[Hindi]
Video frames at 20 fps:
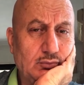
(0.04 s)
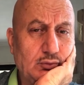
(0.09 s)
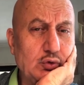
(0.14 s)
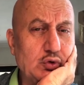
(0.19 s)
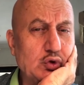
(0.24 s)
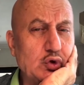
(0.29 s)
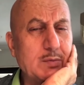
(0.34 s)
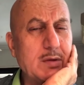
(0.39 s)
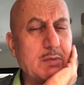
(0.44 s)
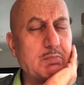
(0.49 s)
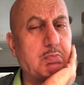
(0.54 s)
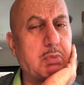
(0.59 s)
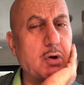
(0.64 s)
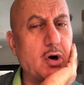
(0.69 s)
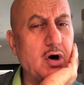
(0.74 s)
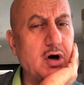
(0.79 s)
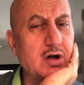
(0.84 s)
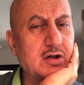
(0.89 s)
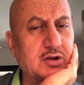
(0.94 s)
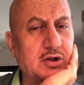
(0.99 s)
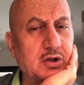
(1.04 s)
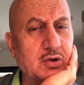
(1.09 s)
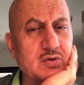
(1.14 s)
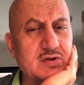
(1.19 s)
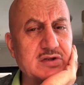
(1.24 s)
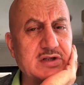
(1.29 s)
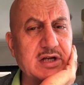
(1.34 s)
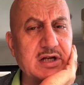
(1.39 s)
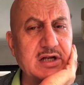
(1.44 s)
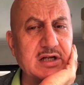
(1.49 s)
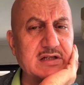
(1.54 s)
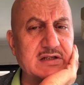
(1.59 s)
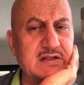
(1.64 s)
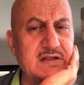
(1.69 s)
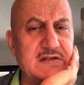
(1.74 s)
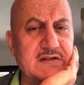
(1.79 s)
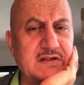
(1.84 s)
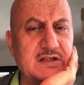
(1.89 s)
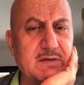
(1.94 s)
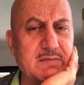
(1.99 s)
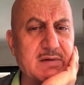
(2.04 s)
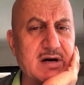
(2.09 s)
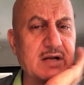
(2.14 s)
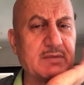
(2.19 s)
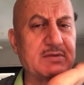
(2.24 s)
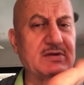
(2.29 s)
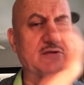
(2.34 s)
दोस्तों मैं बहुत दिनों से एक चीज़ के बारे